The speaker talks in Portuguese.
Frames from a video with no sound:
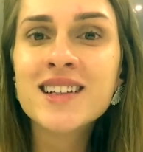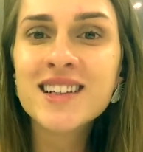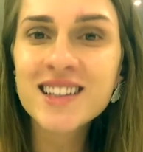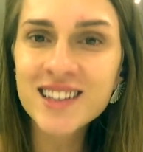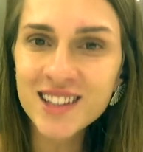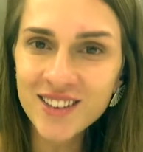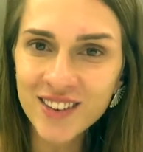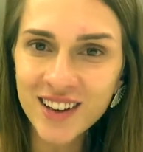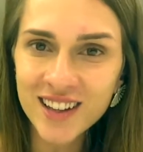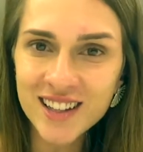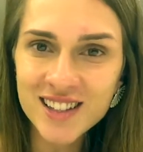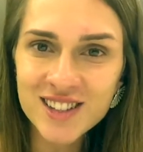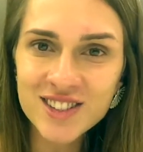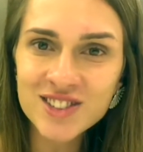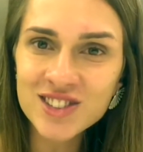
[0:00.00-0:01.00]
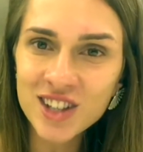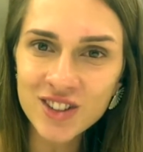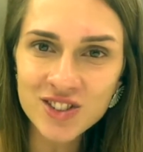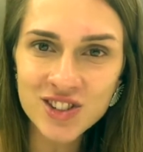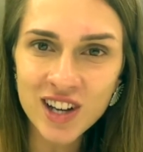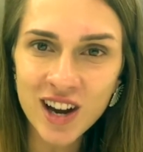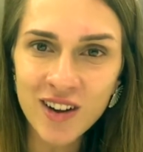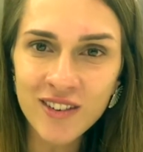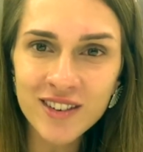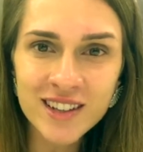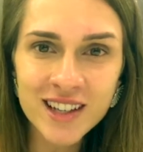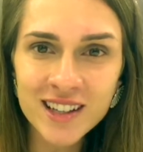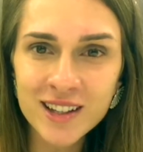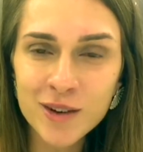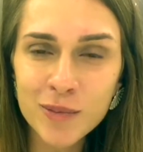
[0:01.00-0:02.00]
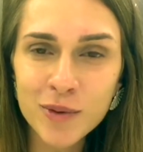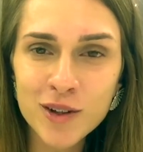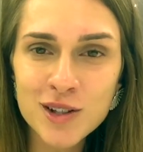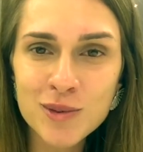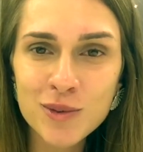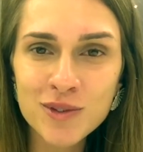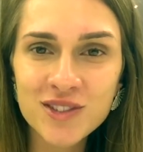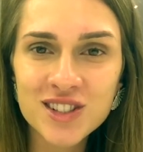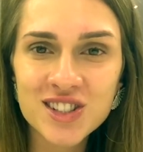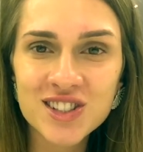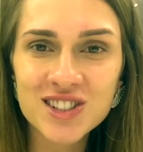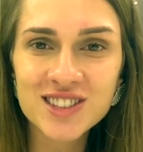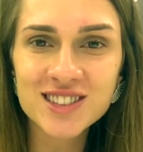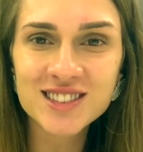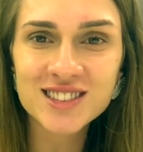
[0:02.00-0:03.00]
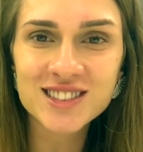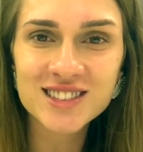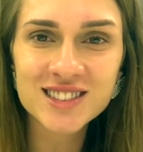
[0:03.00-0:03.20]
Então é isso, tchau, tchau e até o próximo vídeo.